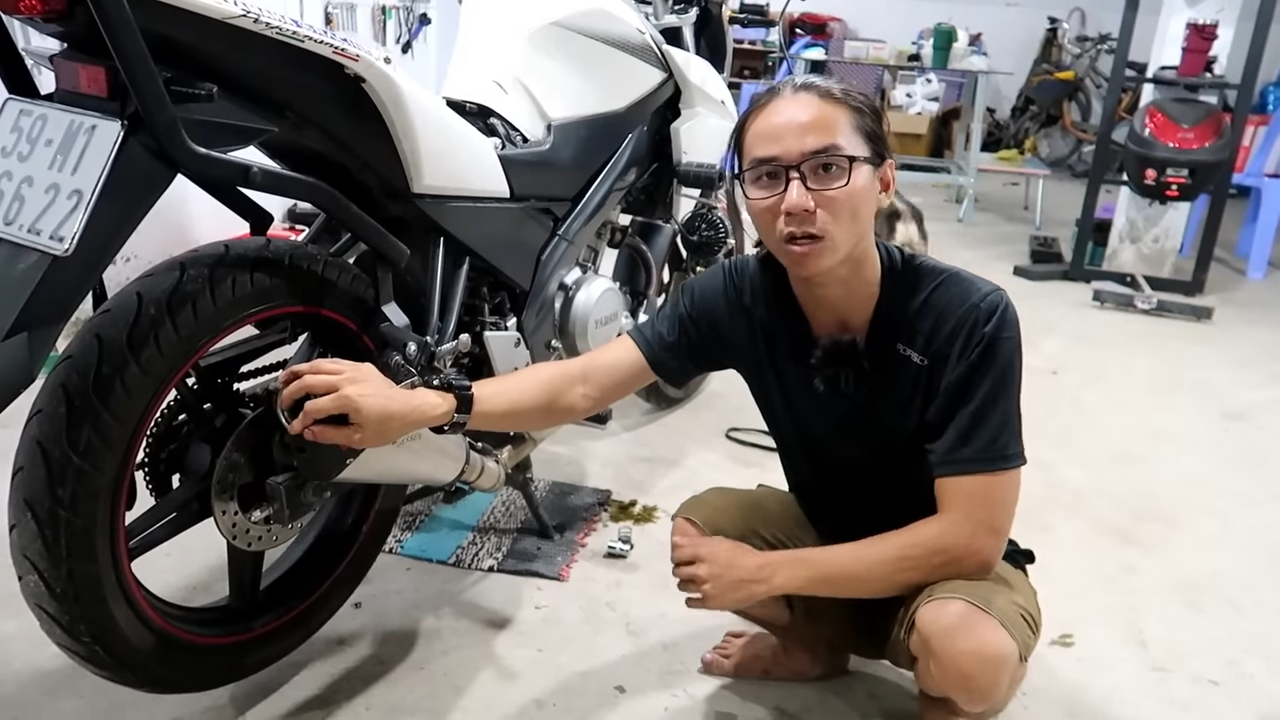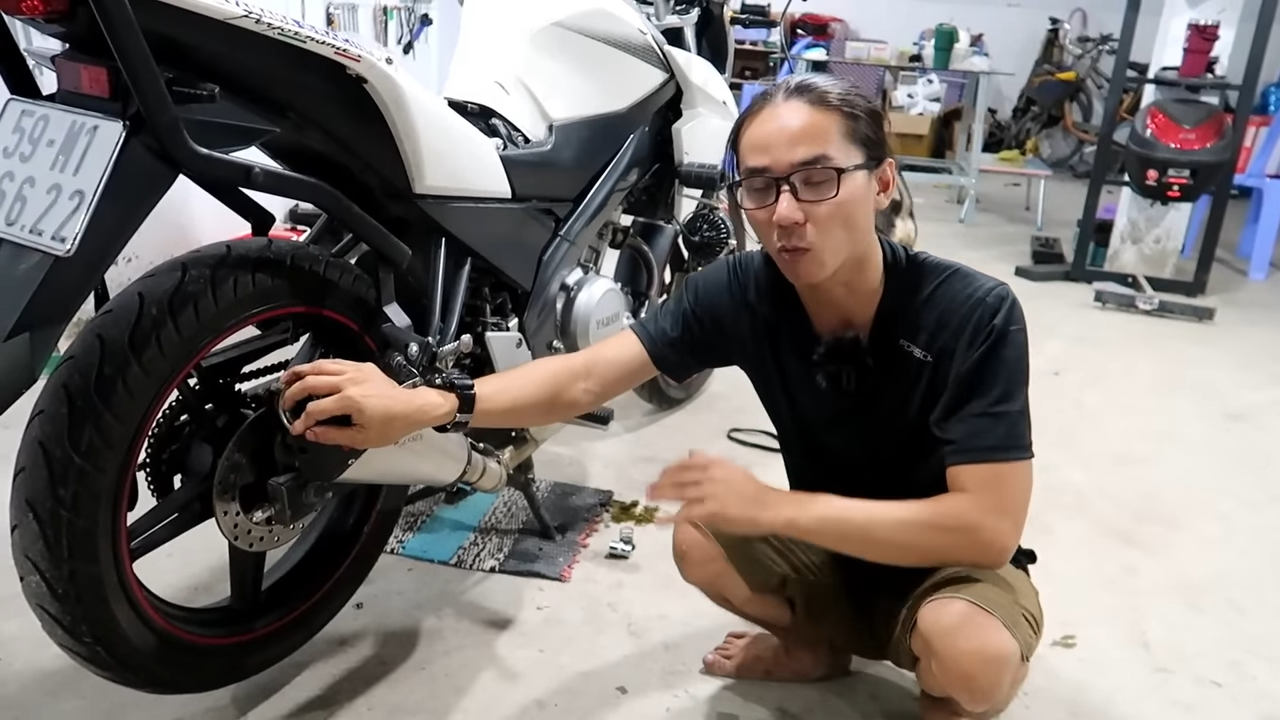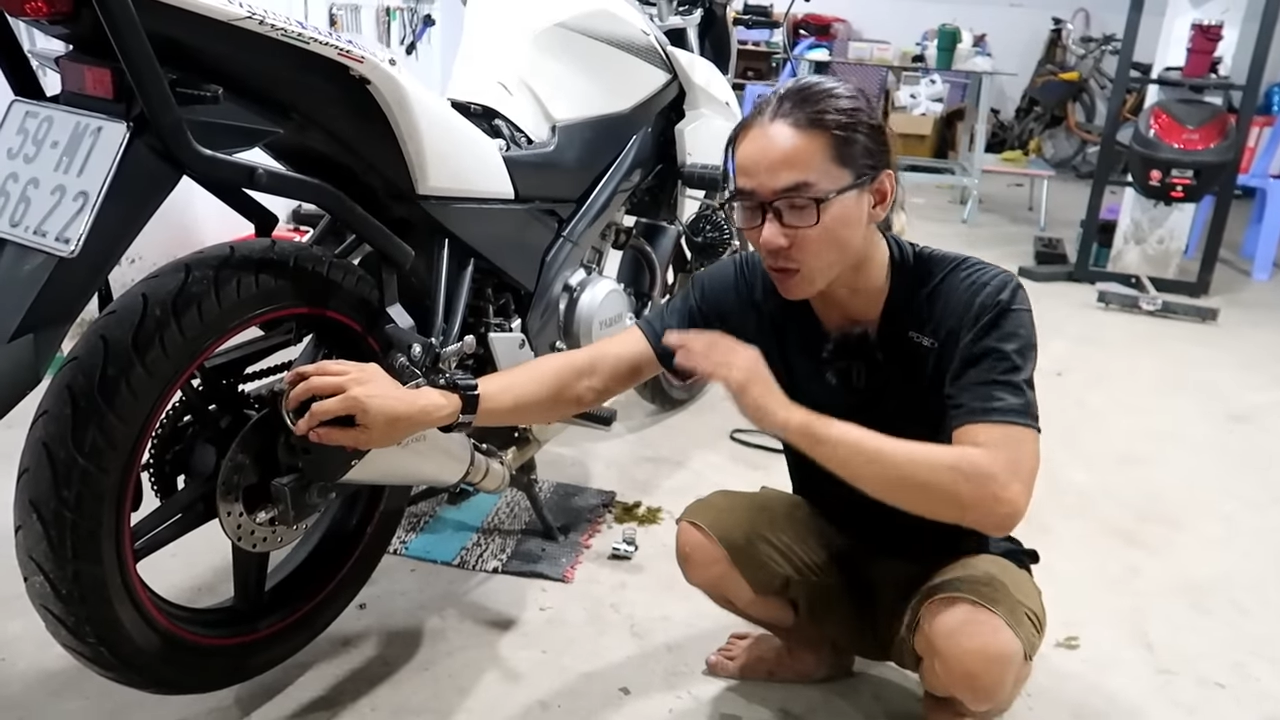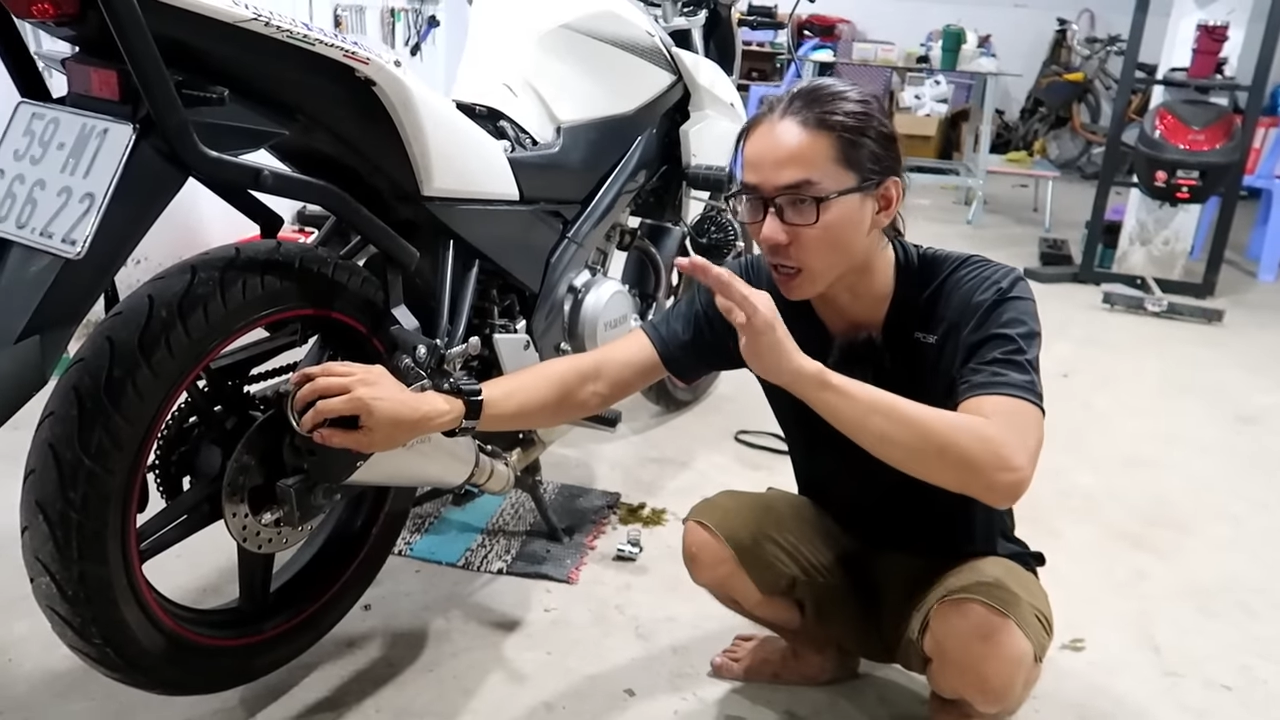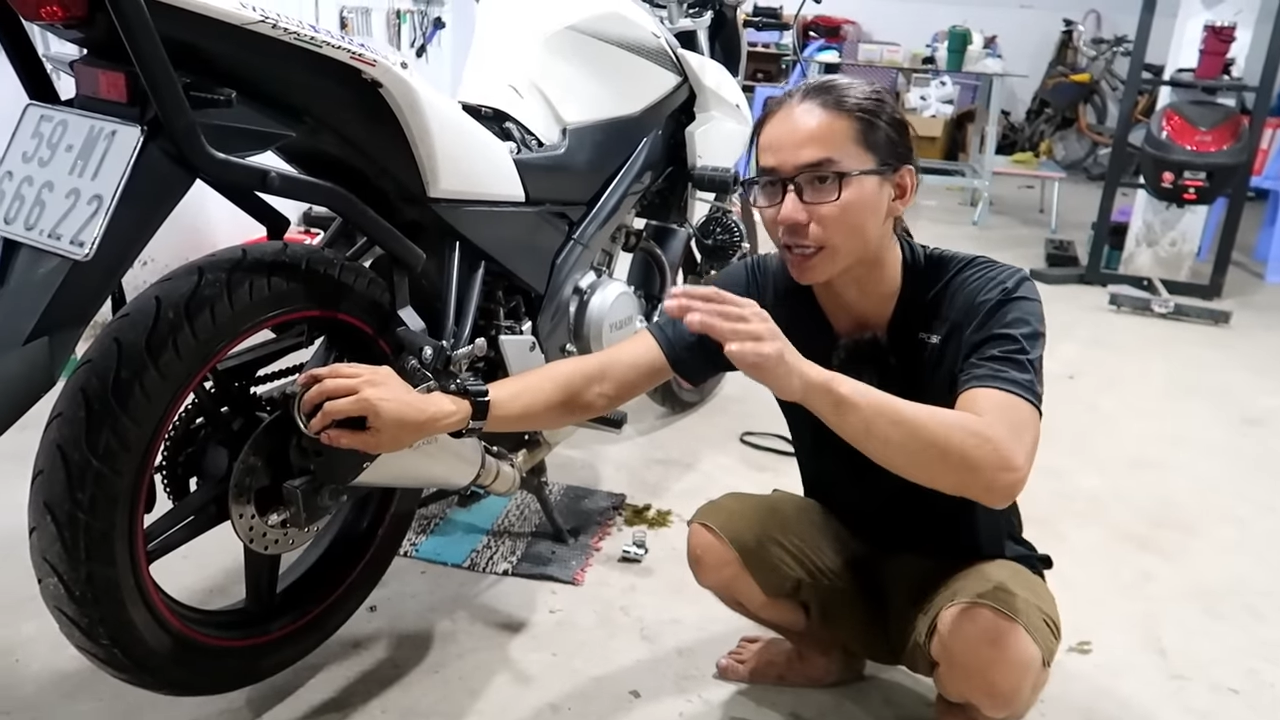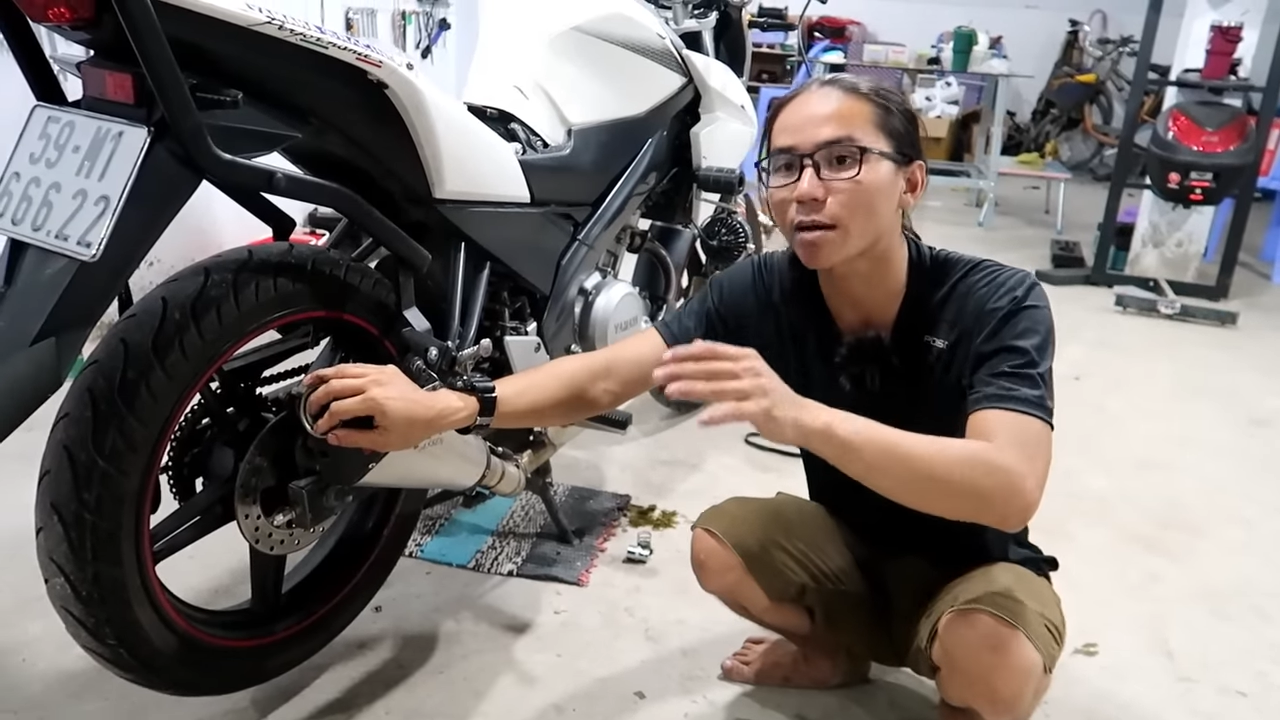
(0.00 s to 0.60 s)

cũng đừng